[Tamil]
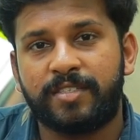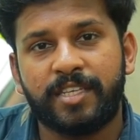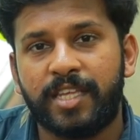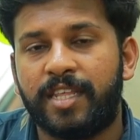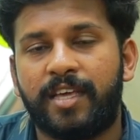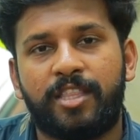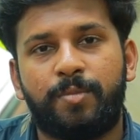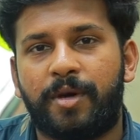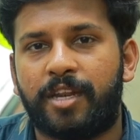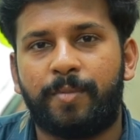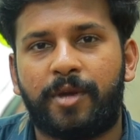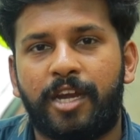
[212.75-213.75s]
சீனி அது
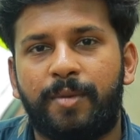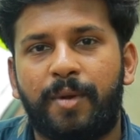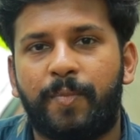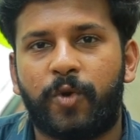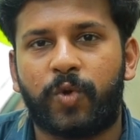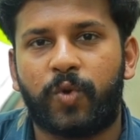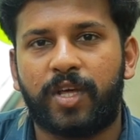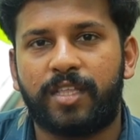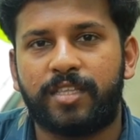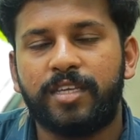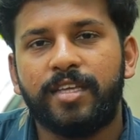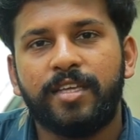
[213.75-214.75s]
மாதிரி நம்ம கண்டிப்பாக
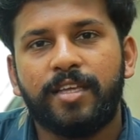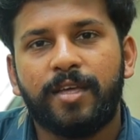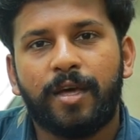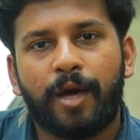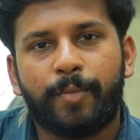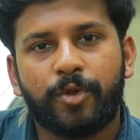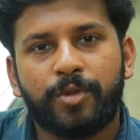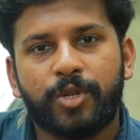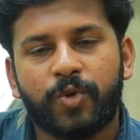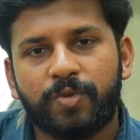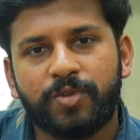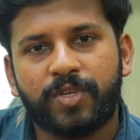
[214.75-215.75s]
போடக்கூடாது அப்புறம்
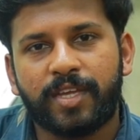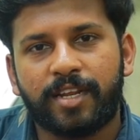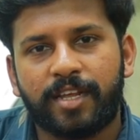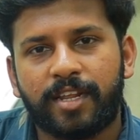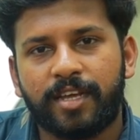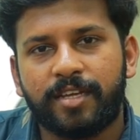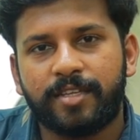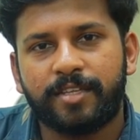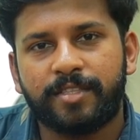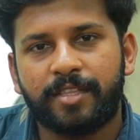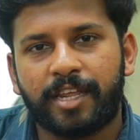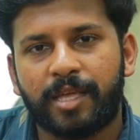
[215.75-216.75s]
இன்னொரு விஷயம் என்னென்னா
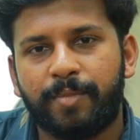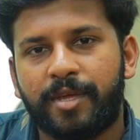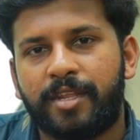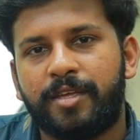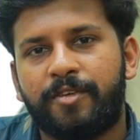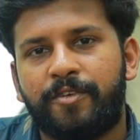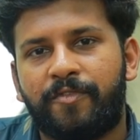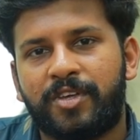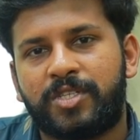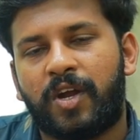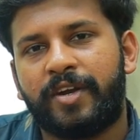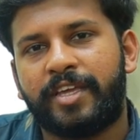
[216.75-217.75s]
நிறைய பேர்
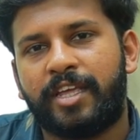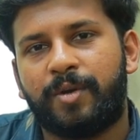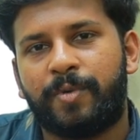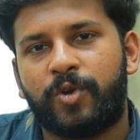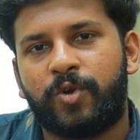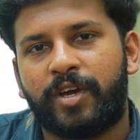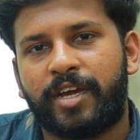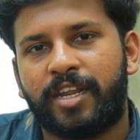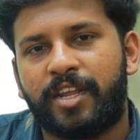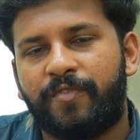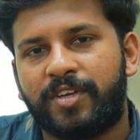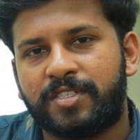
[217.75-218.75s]
ஃபஸ்ட் ஸ்டார்டிங் என்ன
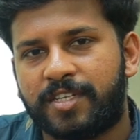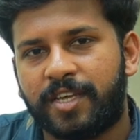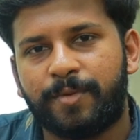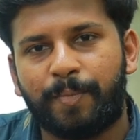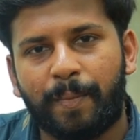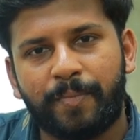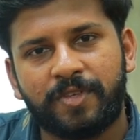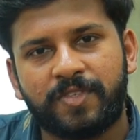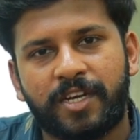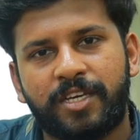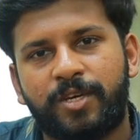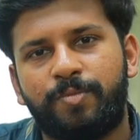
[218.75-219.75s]
பண்ணுவாங்கன்னா ஃபஸ்ட்டே
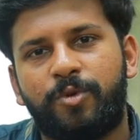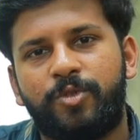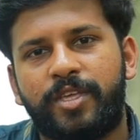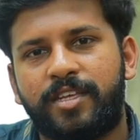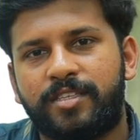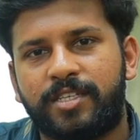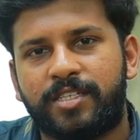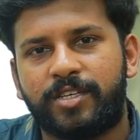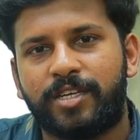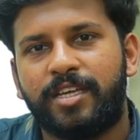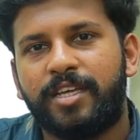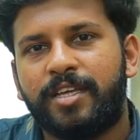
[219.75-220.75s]
பப்பீஸ் எடுக்கும்போதே
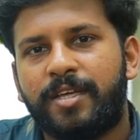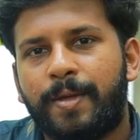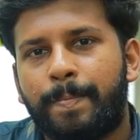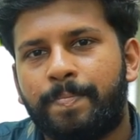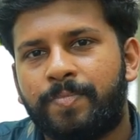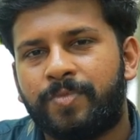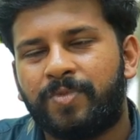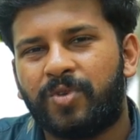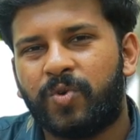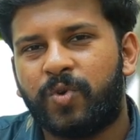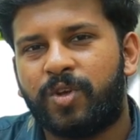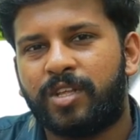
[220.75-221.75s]
ஜஸ்ட்டு
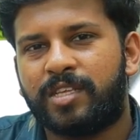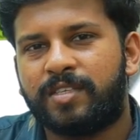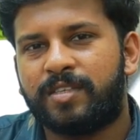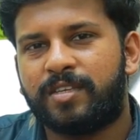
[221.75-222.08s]
ஒரு